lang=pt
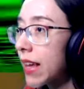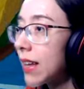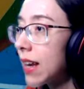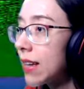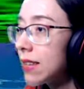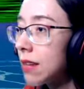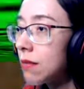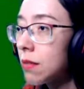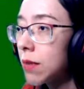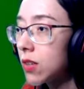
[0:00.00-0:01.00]
quem tá lá em
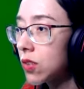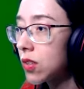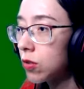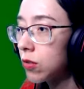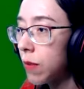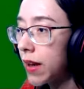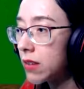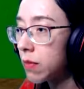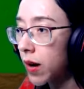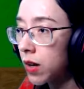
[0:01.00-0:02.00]
cima, mas tudo bem,
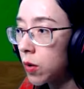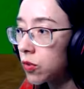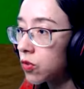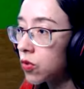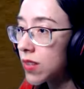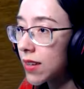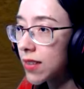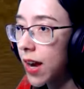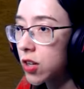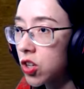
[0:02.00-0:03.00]
espero que não nos
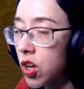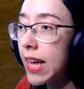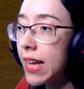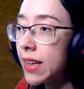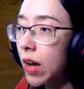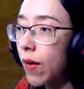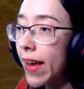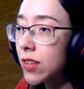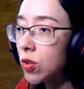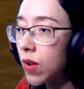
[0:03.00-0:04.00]
acerte. Então,
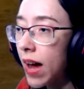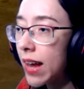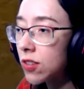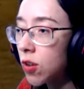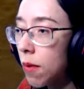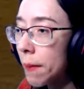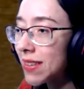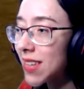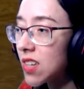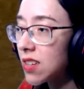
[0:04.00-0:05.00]
esse lugar é só uma
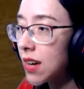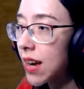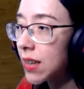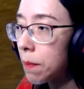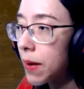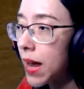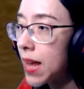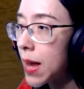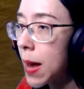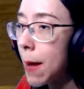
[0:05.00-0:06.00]
passagem secreta para
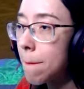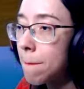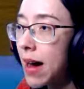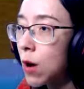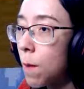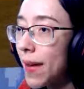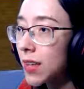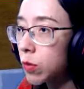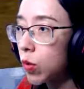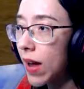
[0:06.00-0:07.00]
ir para o
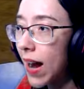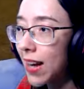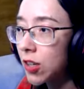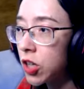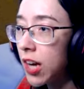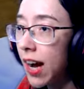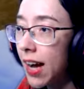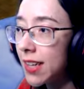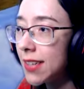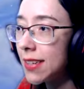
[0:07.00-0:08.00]
mesmo lugar de
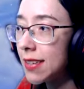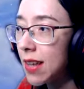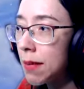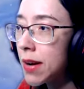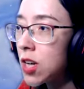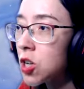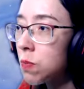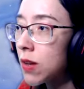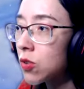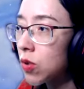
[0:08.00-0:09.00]
antes. Lembra que a gente
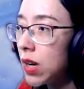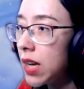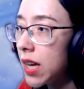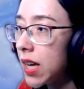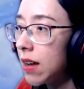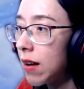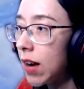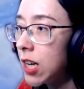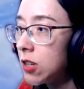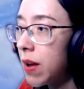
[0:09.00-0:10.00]
passou ali?
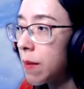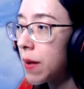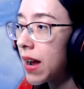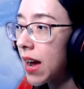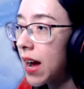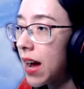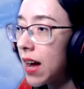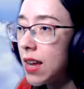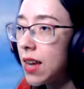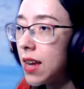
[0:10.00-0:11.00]
A gente veio para cá
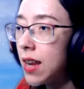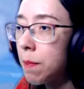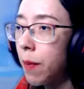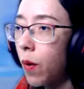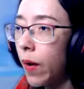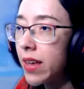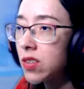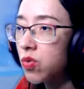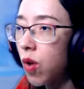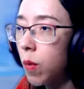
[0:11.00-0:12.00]
e
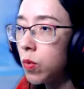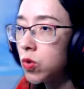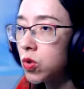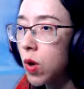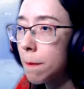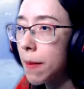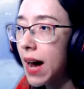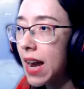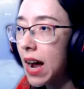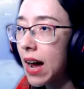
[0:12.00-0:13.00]
depois fomos
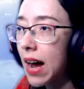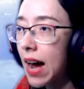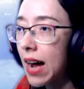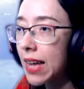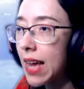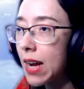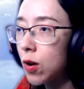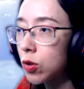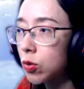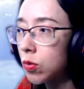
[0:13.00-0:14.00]
para aquele
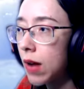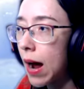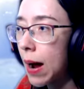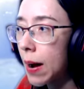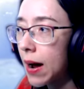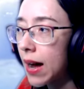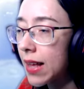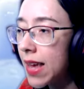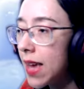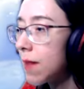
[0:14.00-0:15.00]
outro lugar
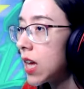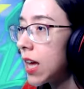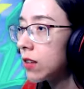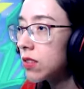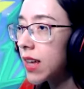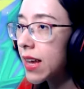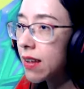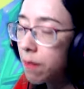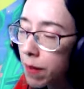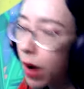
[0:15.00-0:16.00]
aqui. Eu não sei
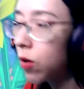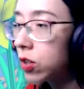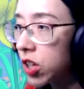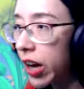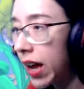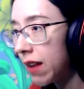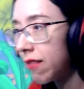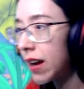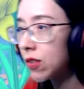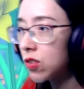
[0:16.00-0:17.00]
para onde ele
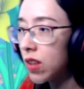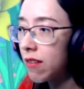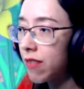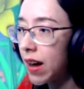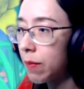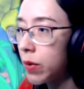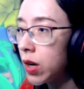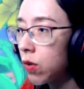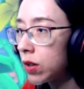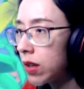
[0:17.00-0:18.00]
vai nos levar. Por
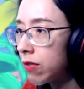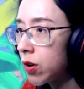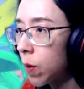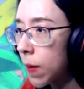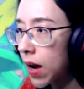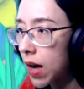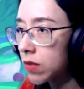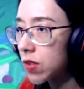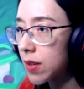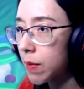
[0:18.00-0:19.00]
enquanto ele virou para cá. Não
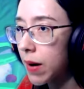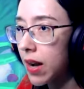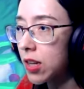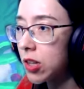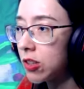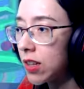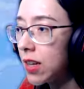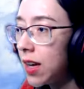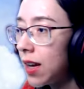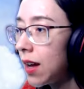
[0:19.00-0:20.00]
sei se é para cá que a gente tem
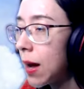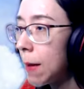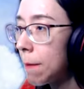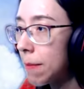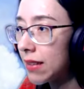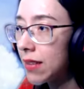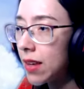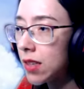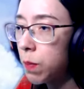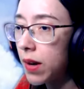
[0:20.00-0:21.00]
que ir para
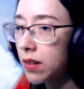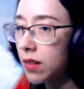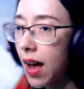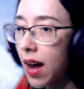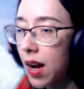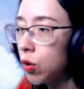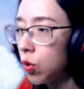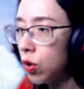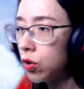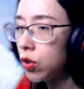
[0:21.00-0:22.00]
despertar
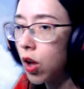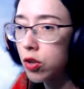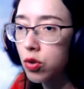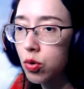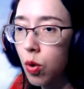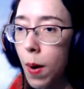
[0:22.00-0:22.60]
o nosso